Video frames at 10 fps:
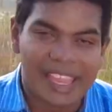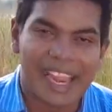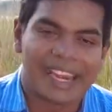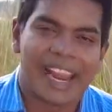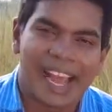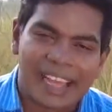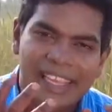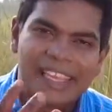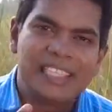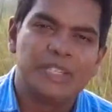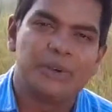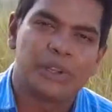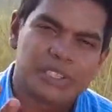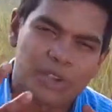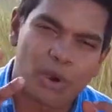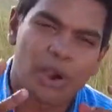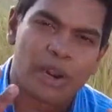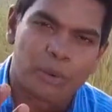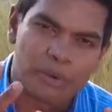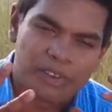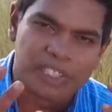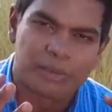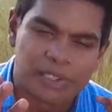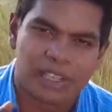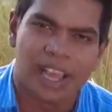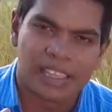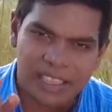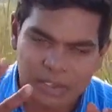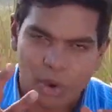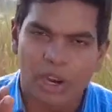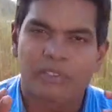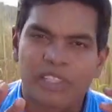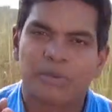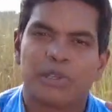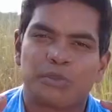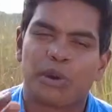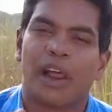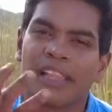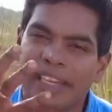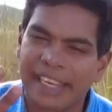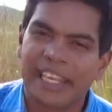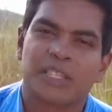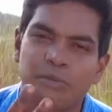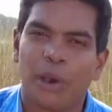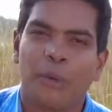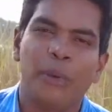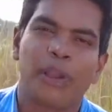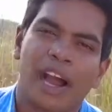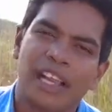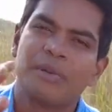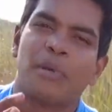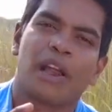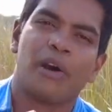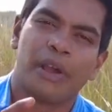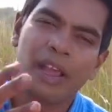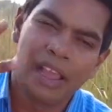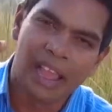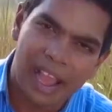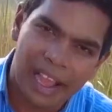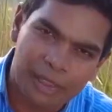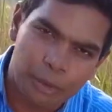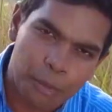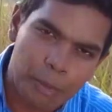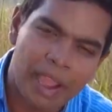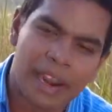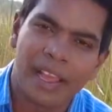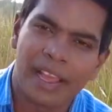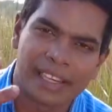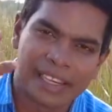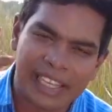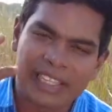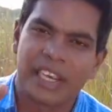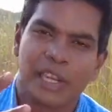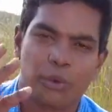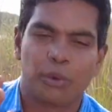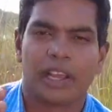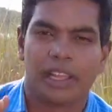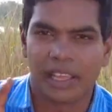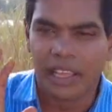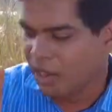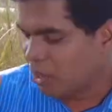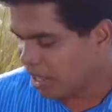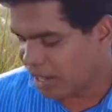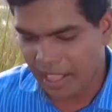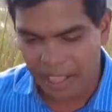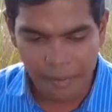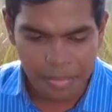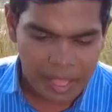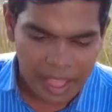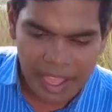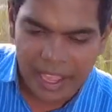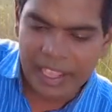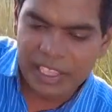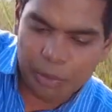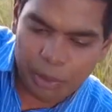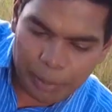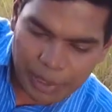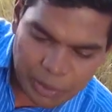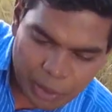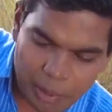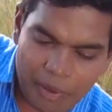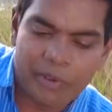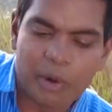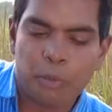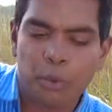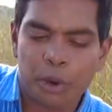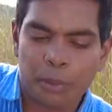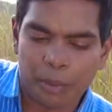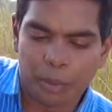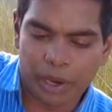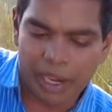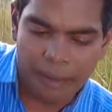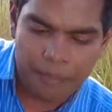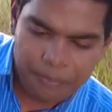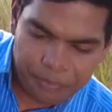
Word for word: ஏங்கன்னா அந்த இஞ்சி ஒரு ஸ்ட்ராங்கான ஒரு வெஜிடபிள்ஸ் அந்த ஸ்ட்ராங்கான வெஜிடபிள்ஸ் போட்டால் அந்த டேஸ்ட் மாறும் காஞ்ச மிளகாவோட அந்த உண்மையான அந்த டேஸ்ட் எடுத்து கொடுக்காது அதனால தான் இஞ்சி பூண்டு பேஸ்ட் போடாமல் வெறும் பூண்டு மட்டும் போட்டிருக்கேன்